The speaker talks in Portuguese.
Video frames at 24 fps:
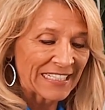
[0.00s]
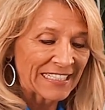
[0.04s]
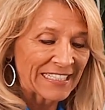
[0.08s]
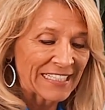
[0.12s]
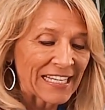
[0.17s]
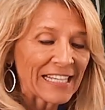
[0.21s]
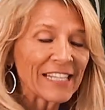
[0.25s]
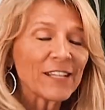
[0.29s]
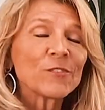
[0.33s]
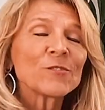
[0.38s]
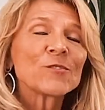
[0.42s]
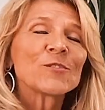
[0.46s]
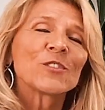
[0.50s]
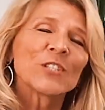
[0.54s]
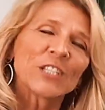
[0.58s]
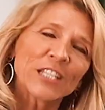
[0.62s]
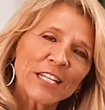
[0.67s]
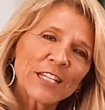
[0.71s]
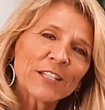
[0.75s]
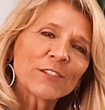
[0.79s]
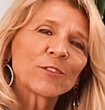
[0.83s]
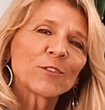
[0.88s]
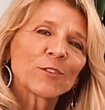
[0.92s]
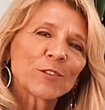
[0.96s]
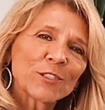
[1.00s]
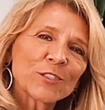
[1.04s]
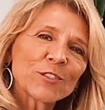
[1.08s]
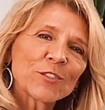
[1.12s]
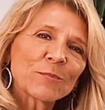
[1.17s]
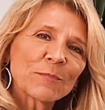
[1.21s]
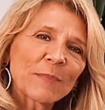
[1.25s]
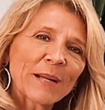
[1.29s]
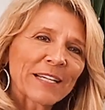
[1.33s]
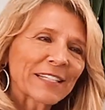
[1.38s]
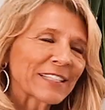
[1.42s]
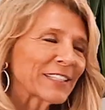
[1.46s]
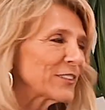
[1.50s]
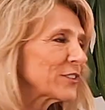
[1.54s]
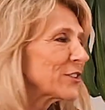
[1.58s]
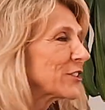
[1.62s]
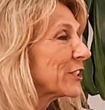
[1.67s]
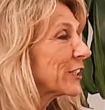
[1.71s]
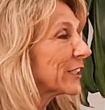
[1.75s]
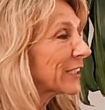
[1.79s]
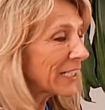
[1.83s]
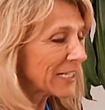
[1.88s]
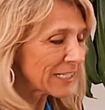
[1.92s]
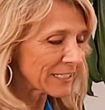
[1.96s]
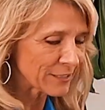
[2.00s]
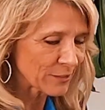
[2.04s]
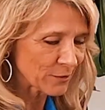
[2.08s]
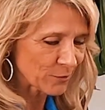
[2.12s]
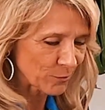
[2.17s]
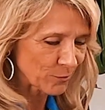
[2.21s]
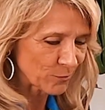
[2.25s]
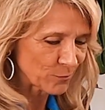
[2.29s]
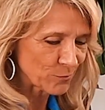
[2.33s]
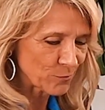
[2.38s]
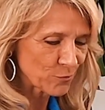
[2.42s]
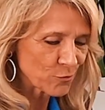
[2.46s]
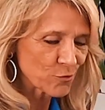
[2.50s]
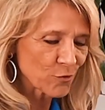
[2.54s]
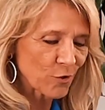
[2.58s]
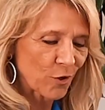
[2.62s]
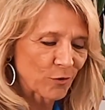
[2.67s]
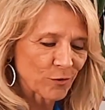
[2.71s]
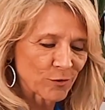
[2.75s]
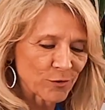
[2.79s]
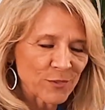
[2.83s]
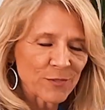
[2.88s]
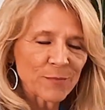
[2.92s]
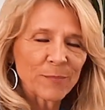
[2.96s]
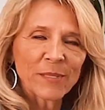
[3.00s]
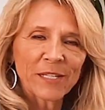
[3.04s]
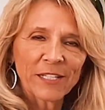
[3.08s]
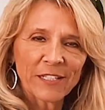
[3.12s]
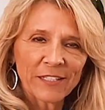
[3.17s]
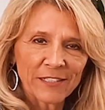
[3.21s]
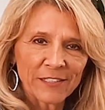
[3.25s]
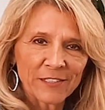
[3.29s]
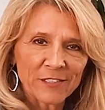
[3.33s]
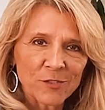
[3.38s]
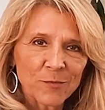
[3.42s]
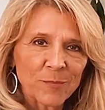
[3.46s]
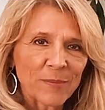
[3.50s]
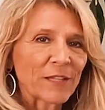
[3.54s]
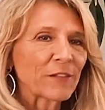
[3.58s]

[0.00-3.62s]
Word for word: E ele é o diretor de marketing da Agro, Jogos e Brinquedos.